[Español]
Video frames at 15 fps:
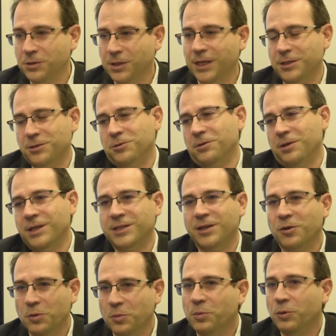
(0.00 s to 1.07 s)
Esto, el
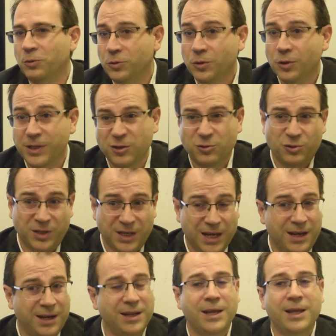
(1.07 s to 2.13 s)
desarrollo de un producto
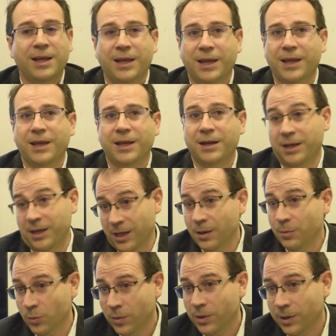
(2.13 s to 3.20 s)
industrial eh, requiere
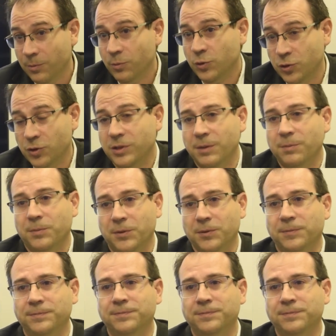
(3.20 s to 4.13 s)
mucho tiempo.